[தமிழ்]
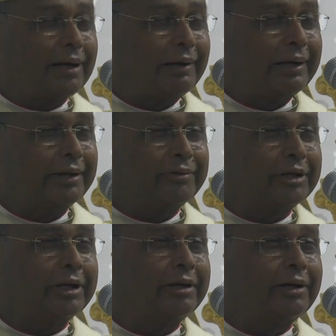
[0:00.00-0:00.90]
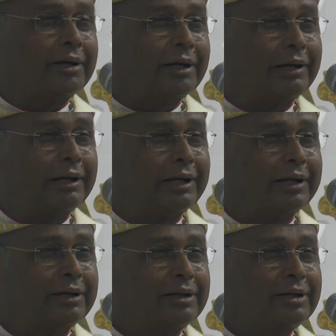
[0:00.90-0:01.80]
அல்ல தேனால் அல்ல
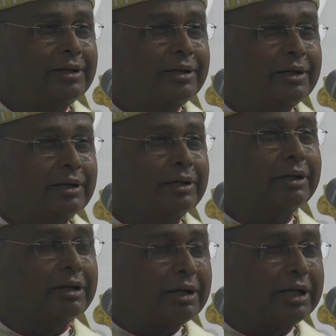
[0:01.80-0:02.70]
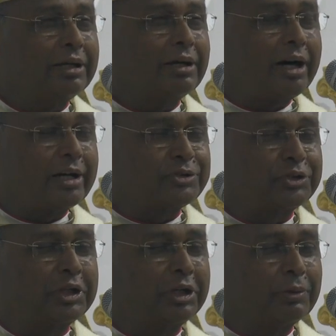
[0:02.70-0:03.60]
இறை
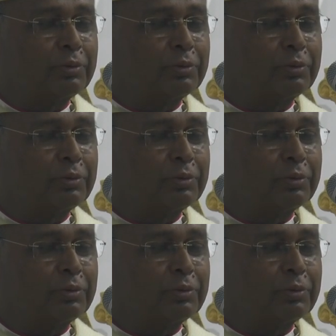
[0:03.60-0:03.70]
ஆசிரியன்